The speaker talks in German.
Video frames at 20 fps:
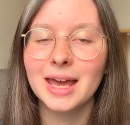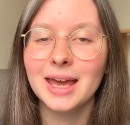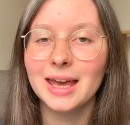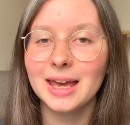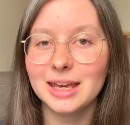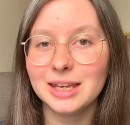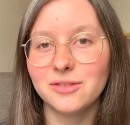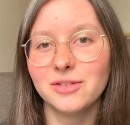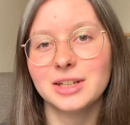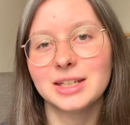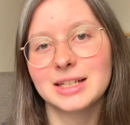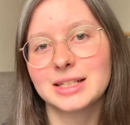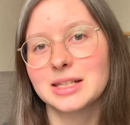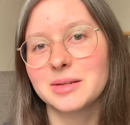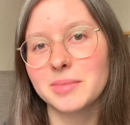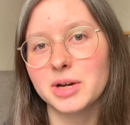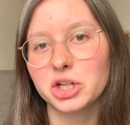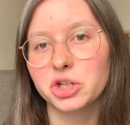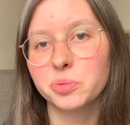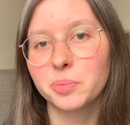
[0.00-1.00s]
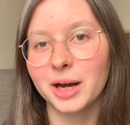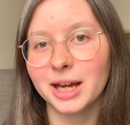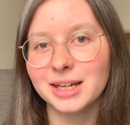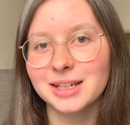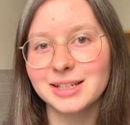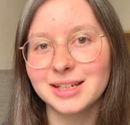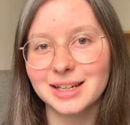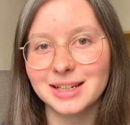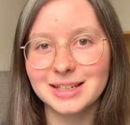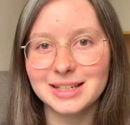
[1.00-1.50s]
Ich finde das immer
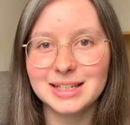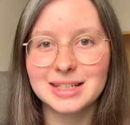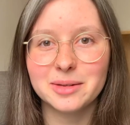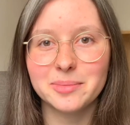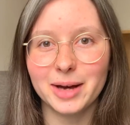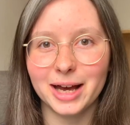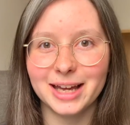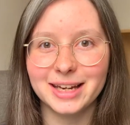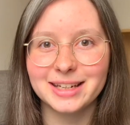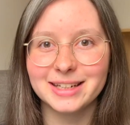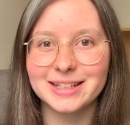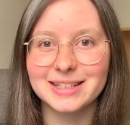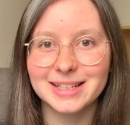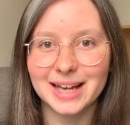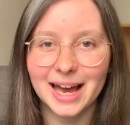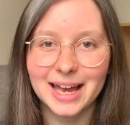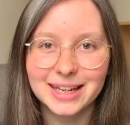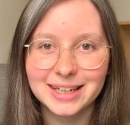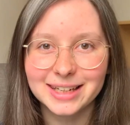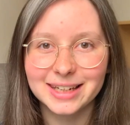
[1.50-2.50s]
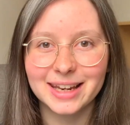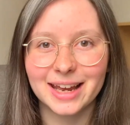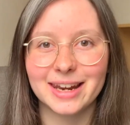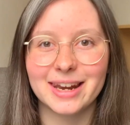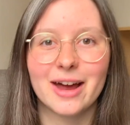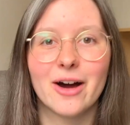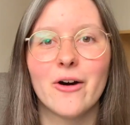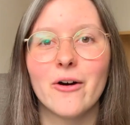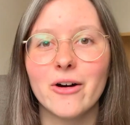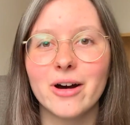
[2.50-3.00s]
spannend, diese beiden Seiten dann
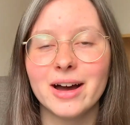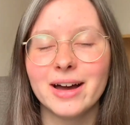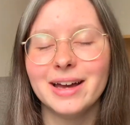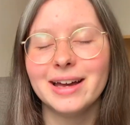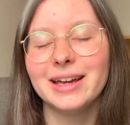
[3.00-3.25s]
auch